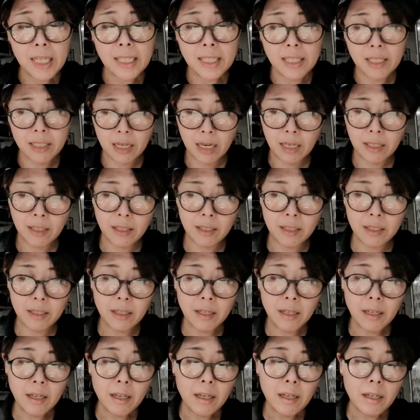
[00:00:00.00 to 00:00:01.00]
しかし、
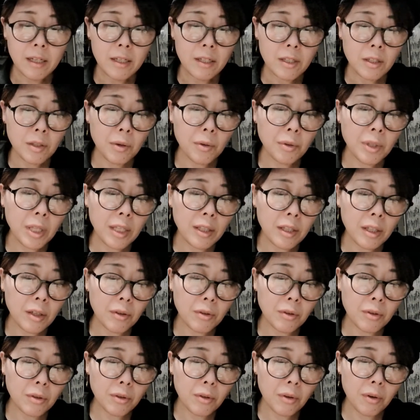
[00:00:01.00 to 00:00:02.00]
そうなって
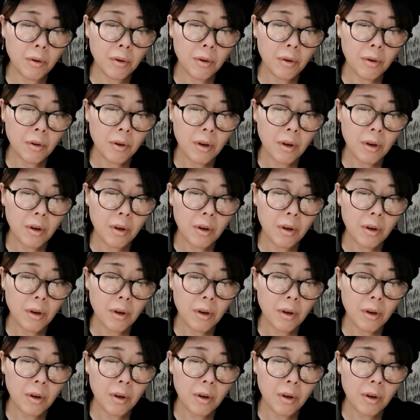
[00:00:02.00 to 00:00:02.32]
くると、